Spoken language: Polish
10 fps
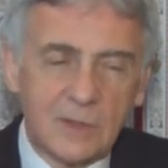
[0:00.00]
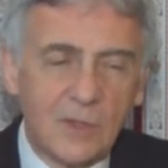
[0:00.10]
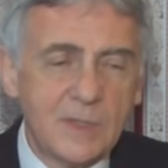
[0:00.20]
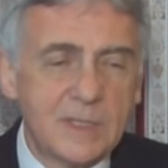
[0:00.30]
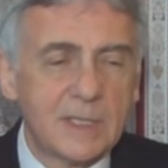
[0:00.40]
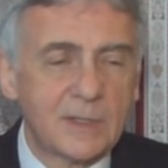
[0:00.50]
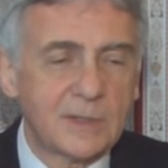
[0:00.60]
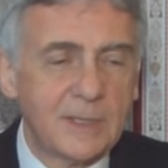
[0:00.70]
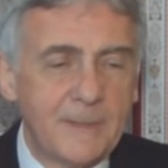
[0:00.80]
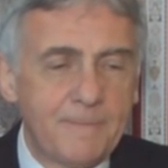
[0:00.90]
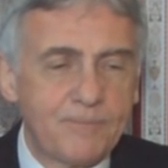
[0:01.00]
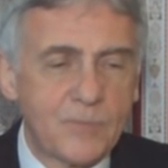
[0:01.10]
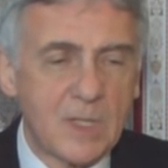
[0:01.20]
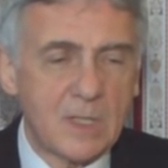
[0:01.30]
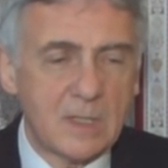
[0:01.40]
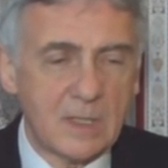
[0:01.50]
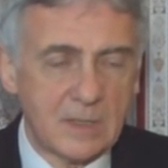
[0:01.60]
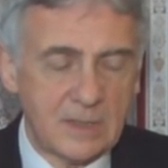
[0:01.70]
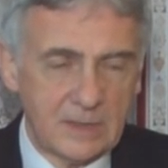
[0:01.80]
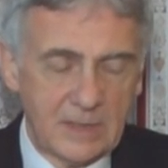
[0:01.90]
koncert mm,
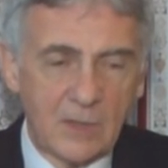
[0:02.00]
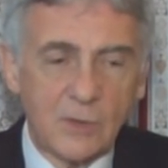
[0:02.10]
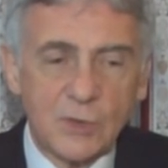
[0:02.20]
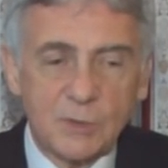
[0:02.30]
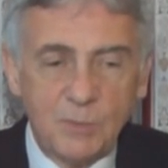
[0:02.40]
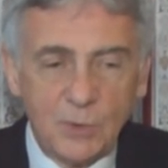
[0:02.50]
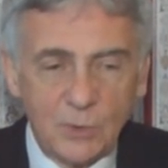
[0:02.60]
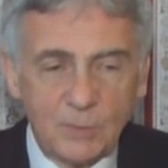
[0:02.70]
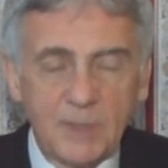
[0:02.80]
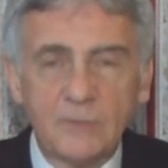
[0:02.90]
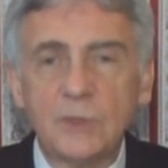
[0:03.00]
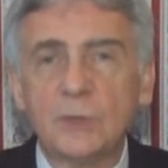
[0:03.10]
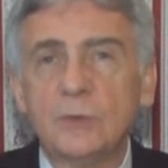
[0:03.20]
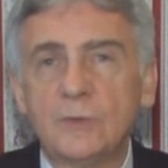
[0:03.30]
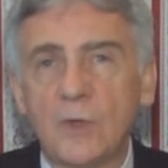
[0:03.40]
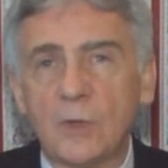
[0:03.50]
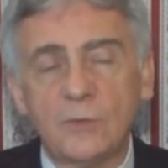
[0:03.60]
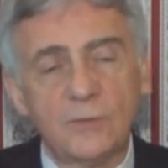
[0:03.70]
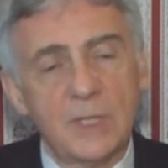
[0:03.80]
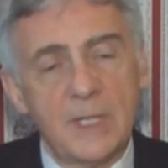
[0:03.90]
jako zbiór pewnych
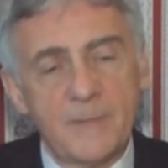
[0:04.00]
utworów